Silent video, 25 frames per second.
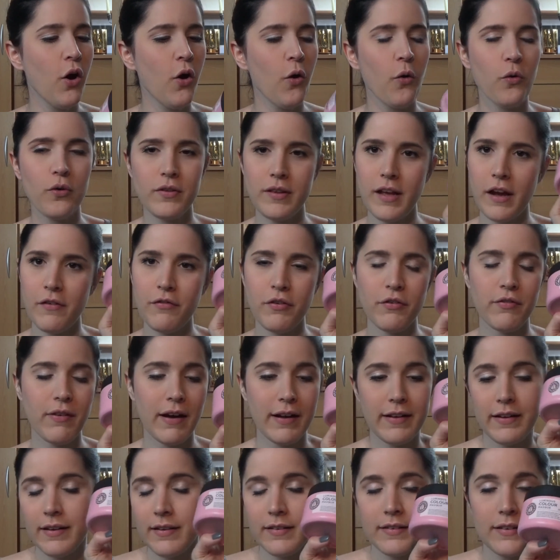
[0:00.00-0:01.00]
Und dafür
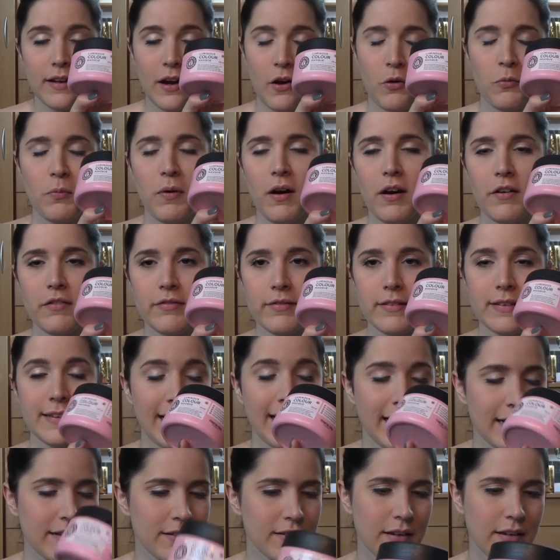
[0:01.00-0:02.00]
war die traumhaft.
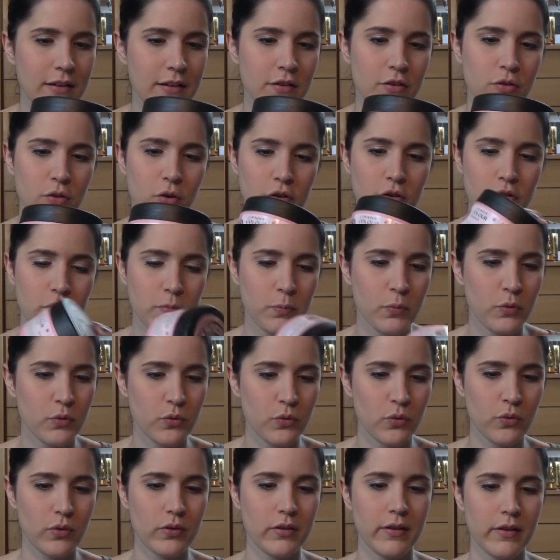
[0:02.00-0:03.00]
Ganz, ganz tolles
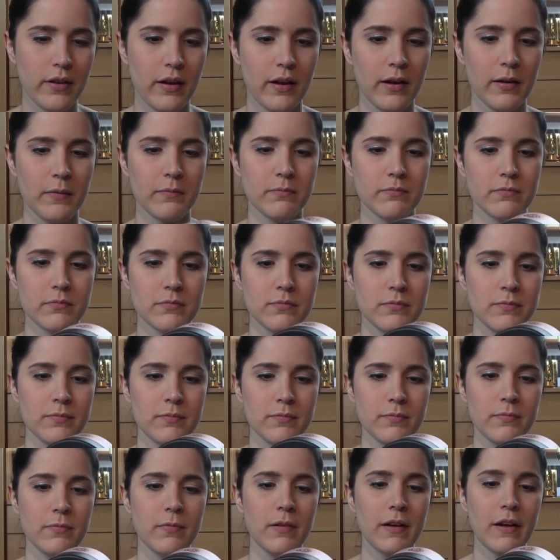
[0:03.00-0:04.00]
Produkt. Ähm,
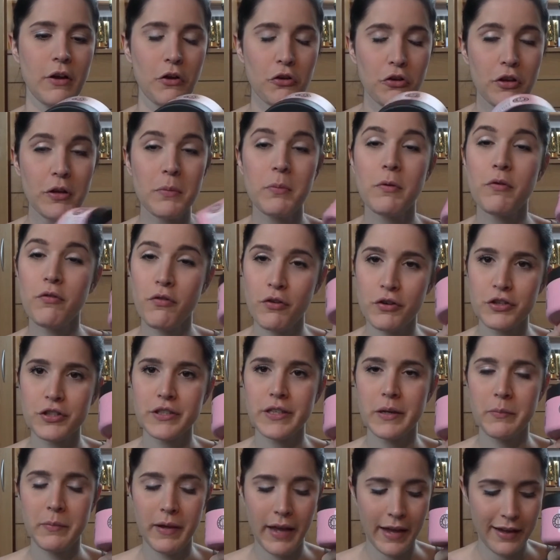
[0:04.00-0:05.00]
könnte ich mir
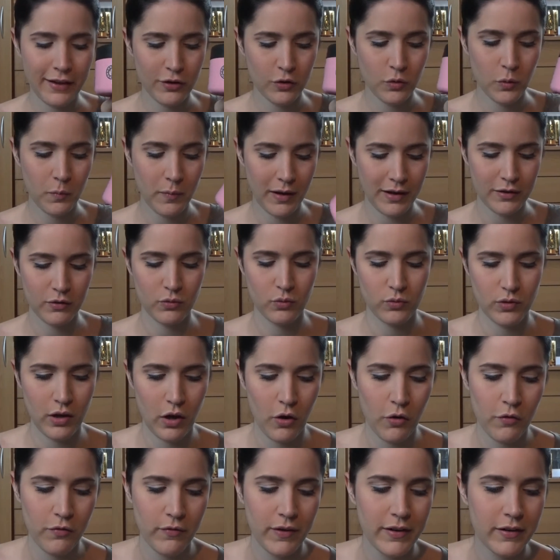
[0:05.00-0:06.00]
vorstellen, mir echt nochmal zu
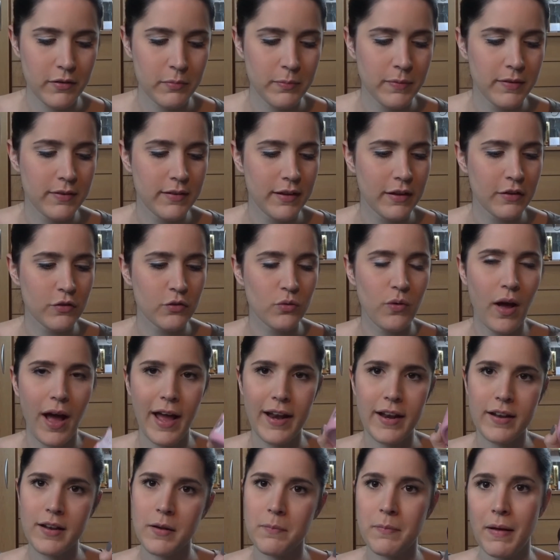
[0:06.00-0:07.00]
kaufen, weil das bis jetzt so
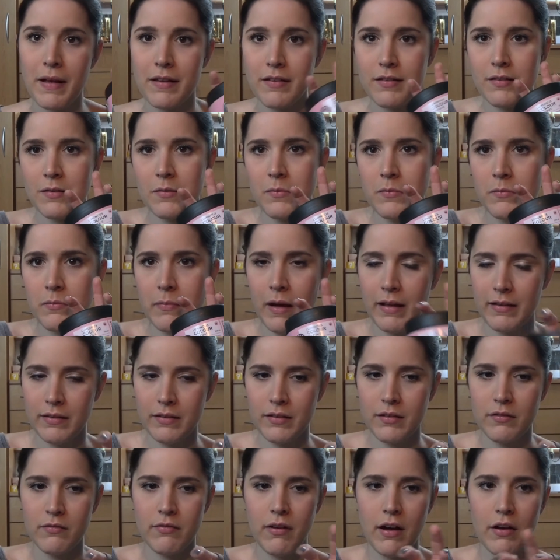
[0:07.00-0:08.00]
einer der besten
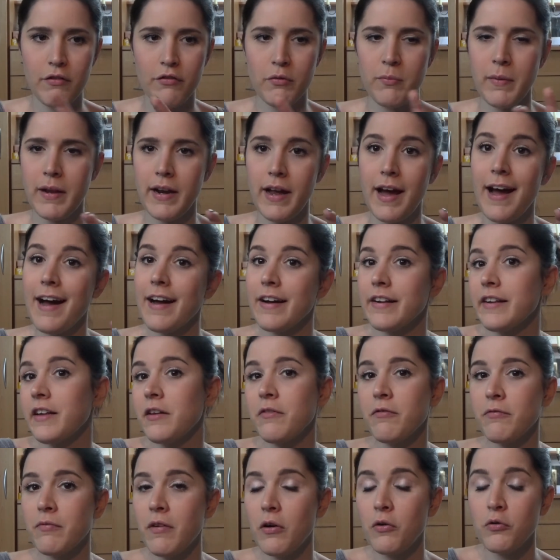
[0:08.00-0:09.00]
Masken war für meine Haare, die
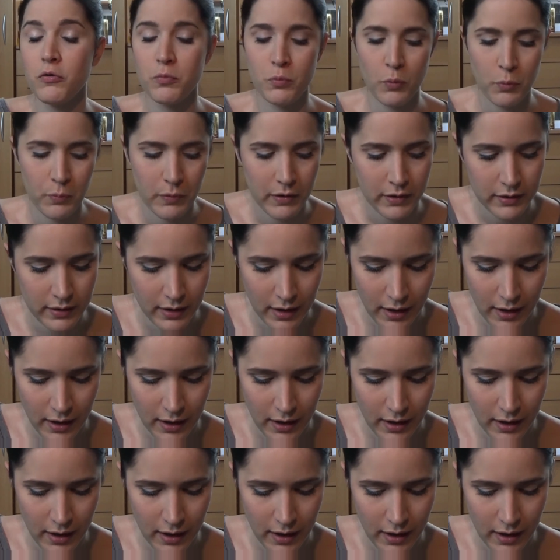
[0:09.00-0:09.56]
ich ausprobiert